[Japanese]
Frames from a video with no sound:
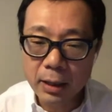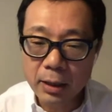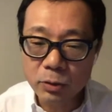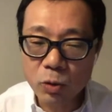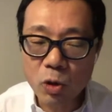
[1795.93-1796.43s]

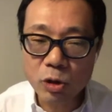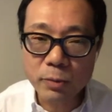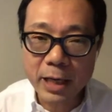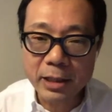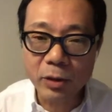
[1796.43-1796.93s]

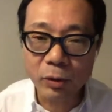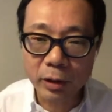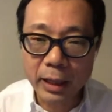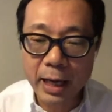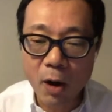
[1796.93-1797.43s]
ウォークマンによっ
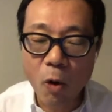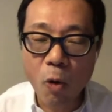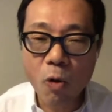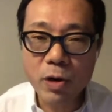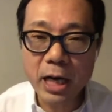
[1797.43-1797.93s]
て
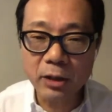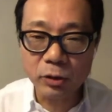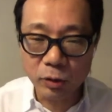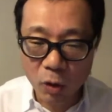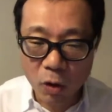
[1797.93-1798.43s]
音
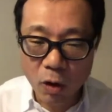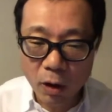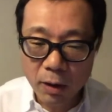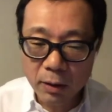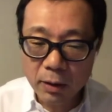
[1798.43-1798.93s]
楽を
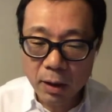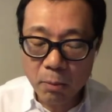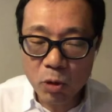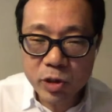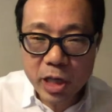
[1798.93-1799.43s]

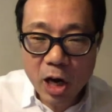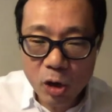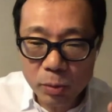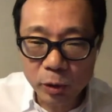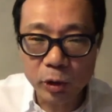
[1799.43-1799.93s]
持ち運
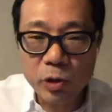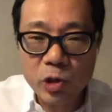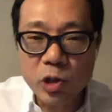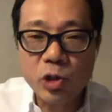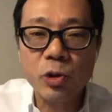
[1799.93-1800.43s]
ぶという
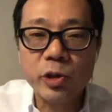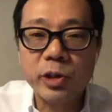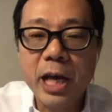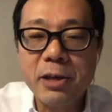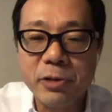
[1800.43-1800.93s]
視聴
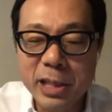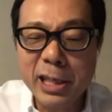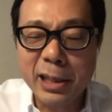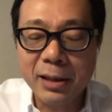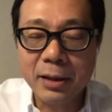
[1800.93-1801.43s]
スタイル
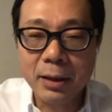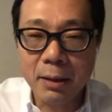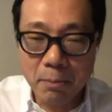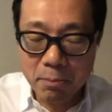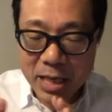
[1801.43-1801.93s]
に、
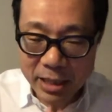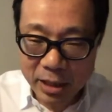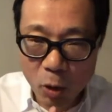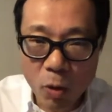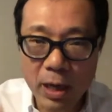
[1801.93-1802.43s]
まさに
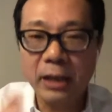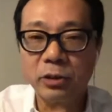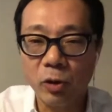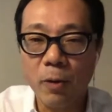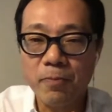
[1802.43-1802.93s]
音楽
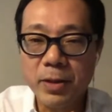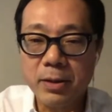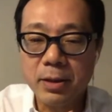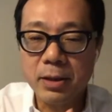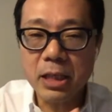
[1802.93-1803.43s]
の
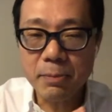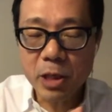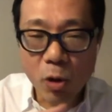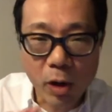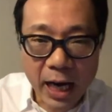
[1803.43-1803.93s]
意味
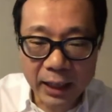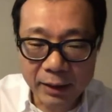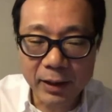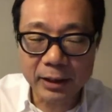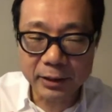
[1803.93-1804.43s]
を変えたわけです